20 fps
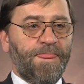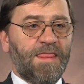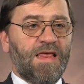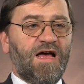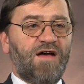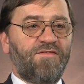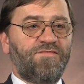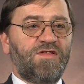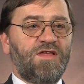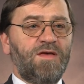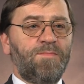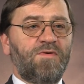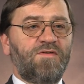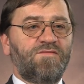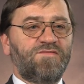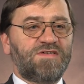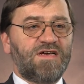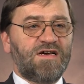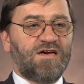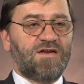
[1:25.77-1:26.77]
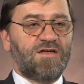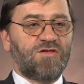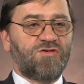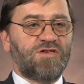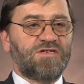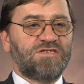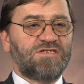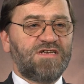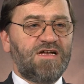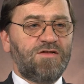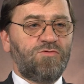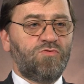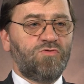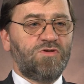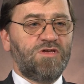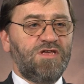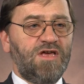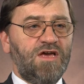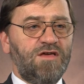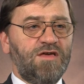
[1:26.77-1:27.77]
a w tym w zakresie
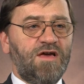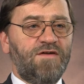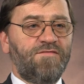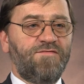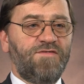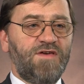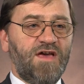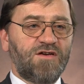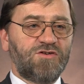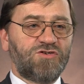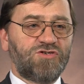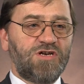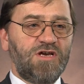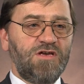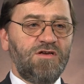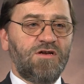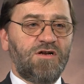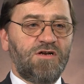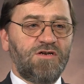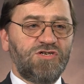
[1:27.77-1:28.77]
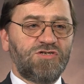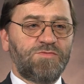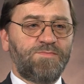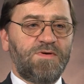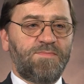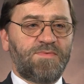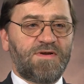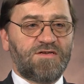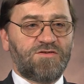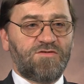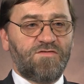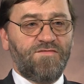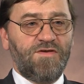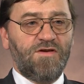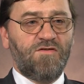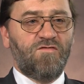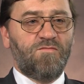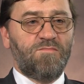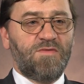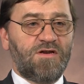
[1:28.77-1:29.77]
zatrudnienia większej liczby
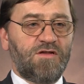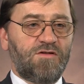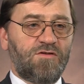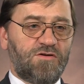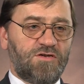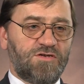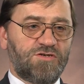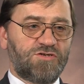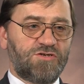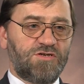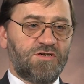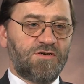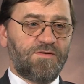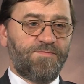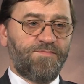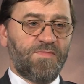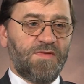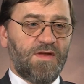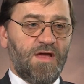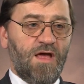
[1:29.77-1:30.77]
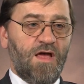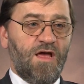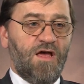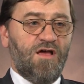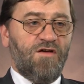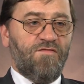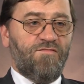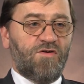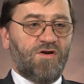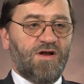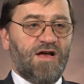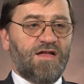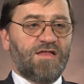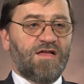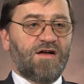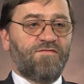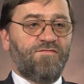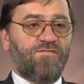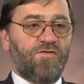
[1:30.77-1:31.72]
pracowników merytorycznych. W organach